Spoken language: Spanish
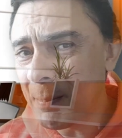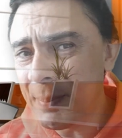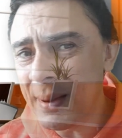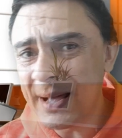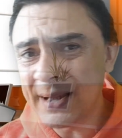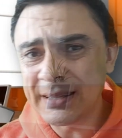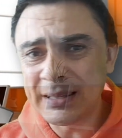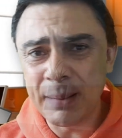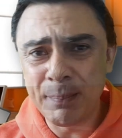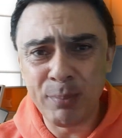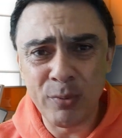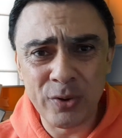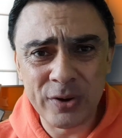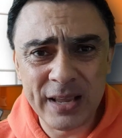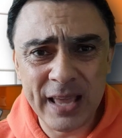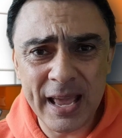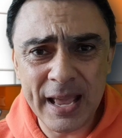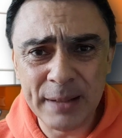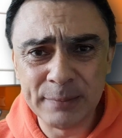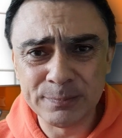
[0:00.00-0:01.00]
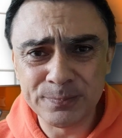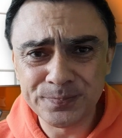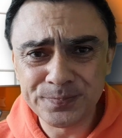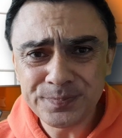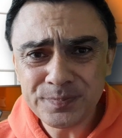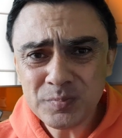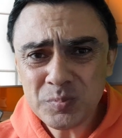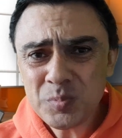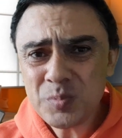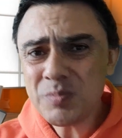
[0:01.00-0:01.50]
parte, ¿por qué?
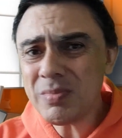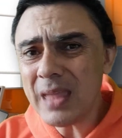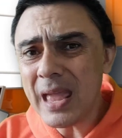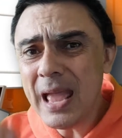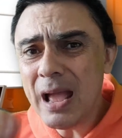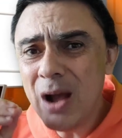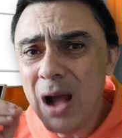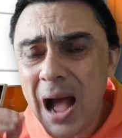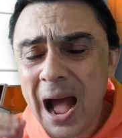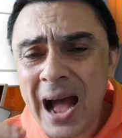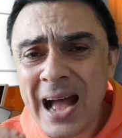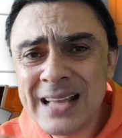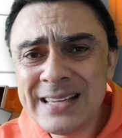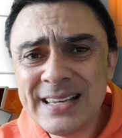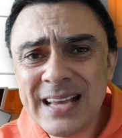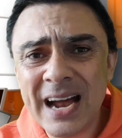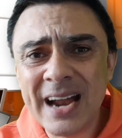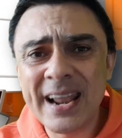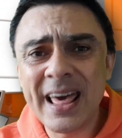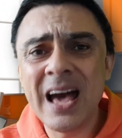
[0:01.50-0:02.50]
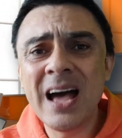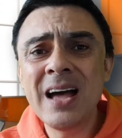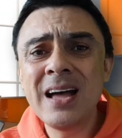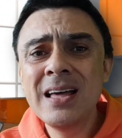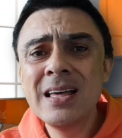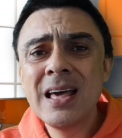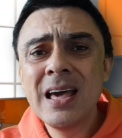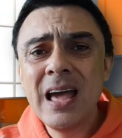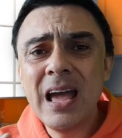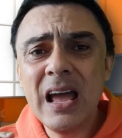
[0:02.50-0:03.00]
hallará
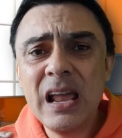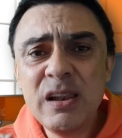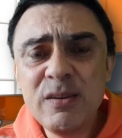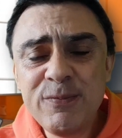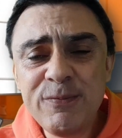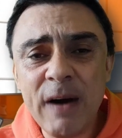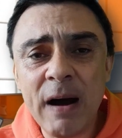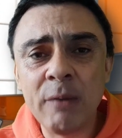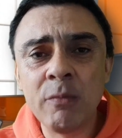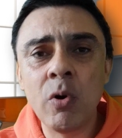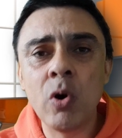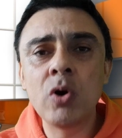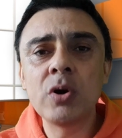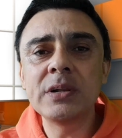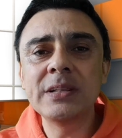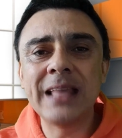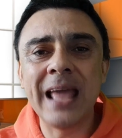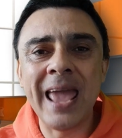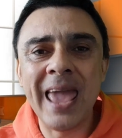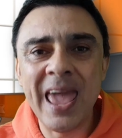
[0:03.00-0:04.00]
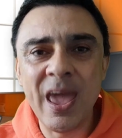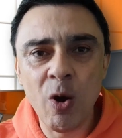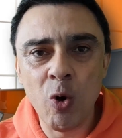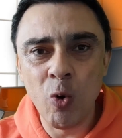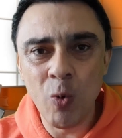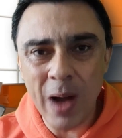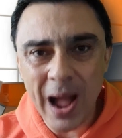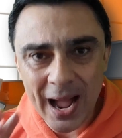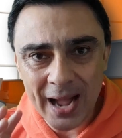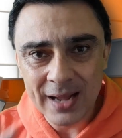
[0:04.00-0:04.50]
el favor de
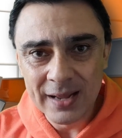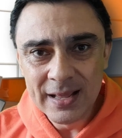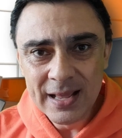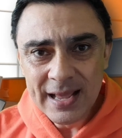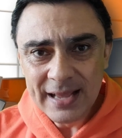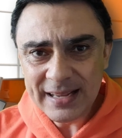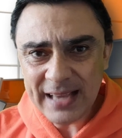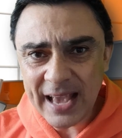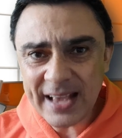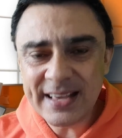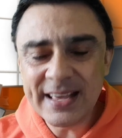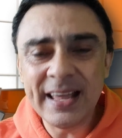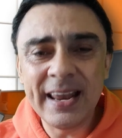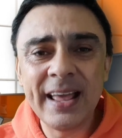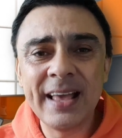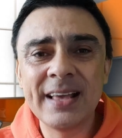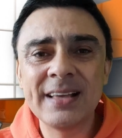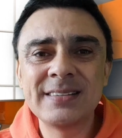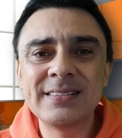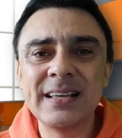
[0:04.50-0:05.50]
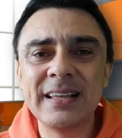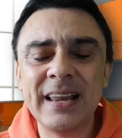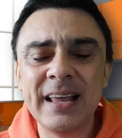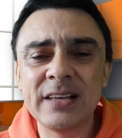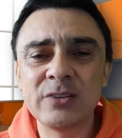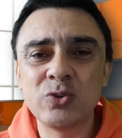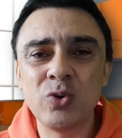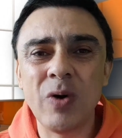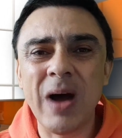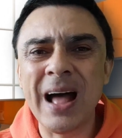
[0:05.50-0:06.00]
Jehová. ¿Qué quiere decir
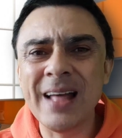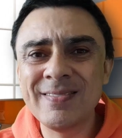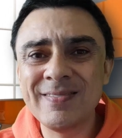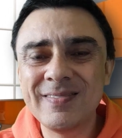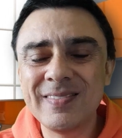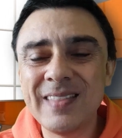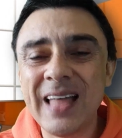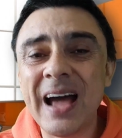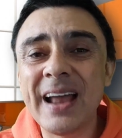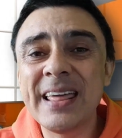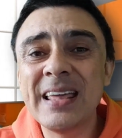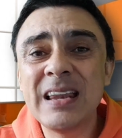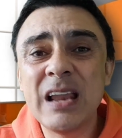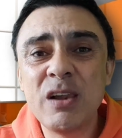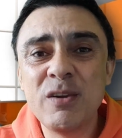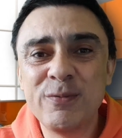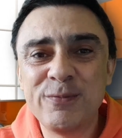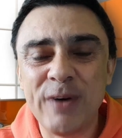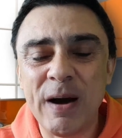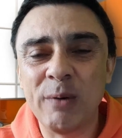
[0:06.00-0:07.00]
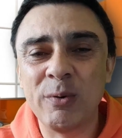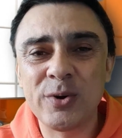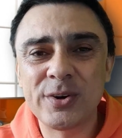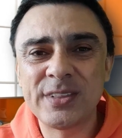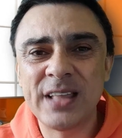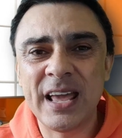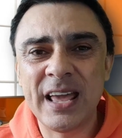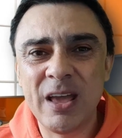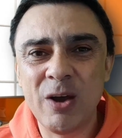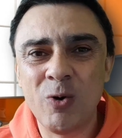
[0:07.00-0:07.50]
eso? Andar en el favor
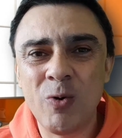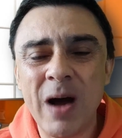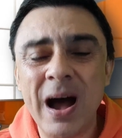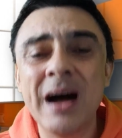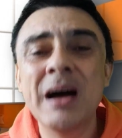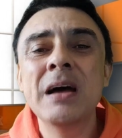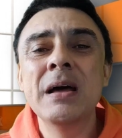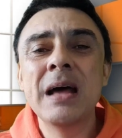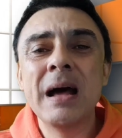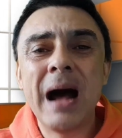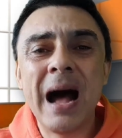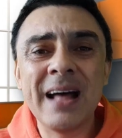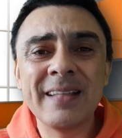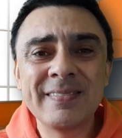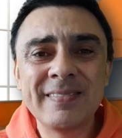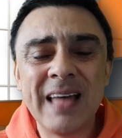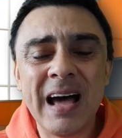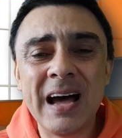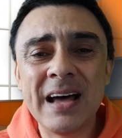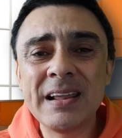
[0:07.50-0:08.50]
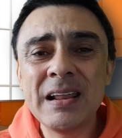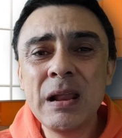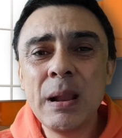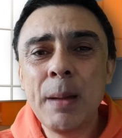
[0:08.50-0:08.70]
de Jehová, andar